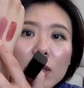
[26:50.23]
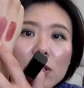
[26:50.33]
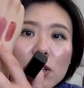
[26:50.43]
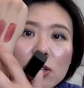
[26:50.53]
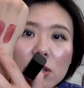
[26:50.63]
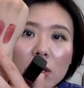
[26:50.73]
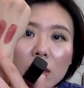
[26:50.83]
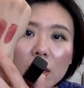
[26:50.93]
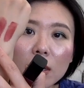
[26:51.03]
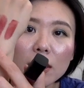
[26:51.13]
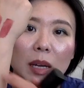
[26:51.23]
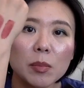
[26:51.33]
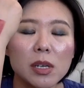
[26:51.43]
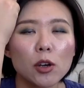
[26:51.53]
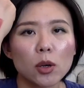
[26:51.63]
这支，它
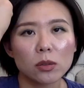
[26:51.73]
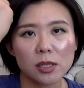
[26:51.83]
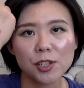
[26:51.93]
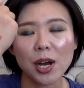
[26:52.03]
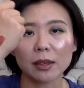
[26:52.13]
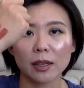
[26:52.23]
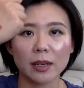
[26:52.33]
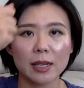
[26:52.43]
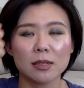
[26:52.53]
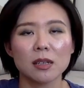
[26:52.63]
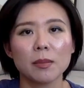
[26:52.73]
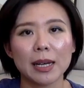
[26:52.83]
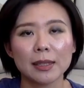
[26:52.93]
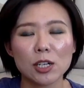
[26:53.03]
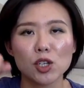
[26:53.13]
比较有气场的一个颜色
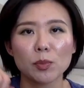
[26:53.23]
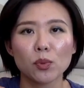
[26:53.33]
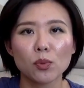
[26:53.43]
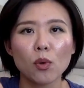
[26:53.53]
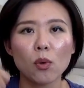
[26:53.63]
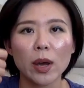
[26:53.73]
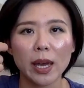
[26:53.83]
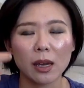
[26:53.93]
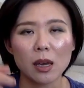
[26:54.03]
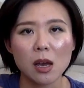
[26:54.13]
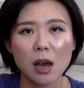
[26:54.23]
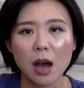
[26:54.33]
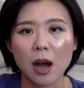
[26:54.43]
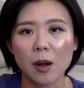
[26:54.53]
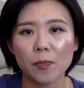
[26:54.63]
吧，但是不会，
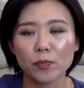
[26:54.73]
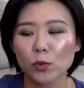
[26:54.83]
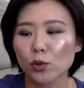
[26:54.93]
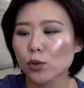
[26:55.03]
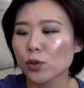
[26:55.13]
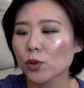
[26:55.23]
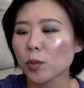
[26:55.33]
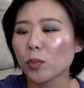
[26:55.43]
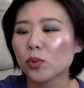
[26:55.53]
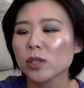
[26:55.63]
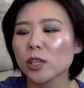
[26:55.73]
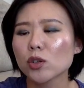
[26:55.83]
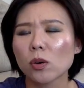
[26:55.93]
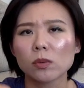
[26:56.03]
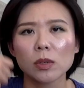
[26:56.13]
嗯，就是又不是那
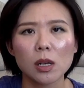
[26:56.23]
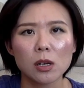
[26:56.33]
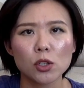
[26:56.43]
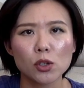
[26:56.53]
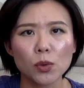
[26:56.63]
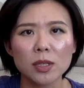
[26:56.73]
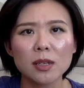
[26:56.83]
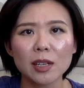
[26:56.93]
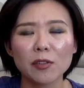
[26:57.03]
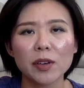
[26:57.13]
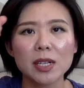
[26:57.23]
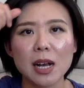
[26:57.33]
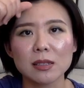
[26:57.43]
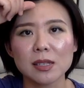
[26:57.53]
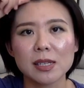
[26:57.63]
种。着色力非
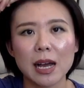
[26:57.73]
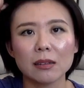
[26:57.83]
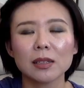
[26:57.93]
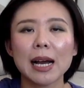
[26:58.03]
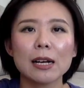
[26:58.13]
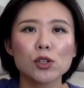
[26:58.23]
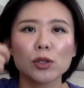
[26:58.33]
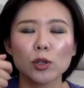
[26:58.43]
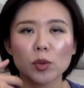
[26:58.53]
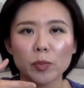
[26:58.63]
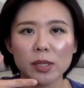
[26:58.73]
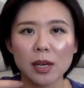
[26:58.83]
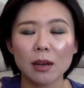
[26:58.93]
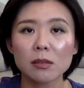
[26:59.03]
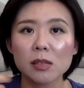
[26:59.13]
常强，它就是那种比
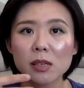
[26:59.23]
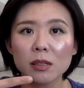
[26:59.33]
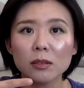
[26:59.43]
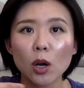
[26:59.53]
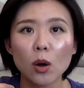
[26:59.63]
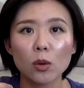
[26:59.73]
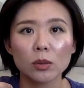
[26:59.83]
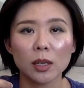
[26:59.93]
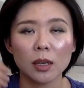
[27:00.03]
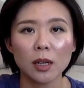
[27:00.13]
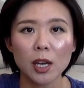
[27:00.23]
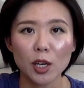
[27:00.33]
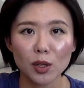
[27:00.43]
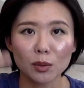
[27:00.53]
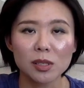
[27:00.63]
较清透的、
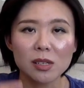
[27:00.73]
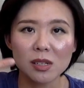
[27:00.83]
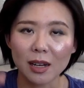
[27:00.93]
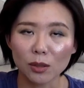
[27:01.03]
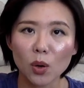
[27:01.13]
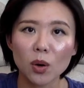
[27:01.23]
有气场的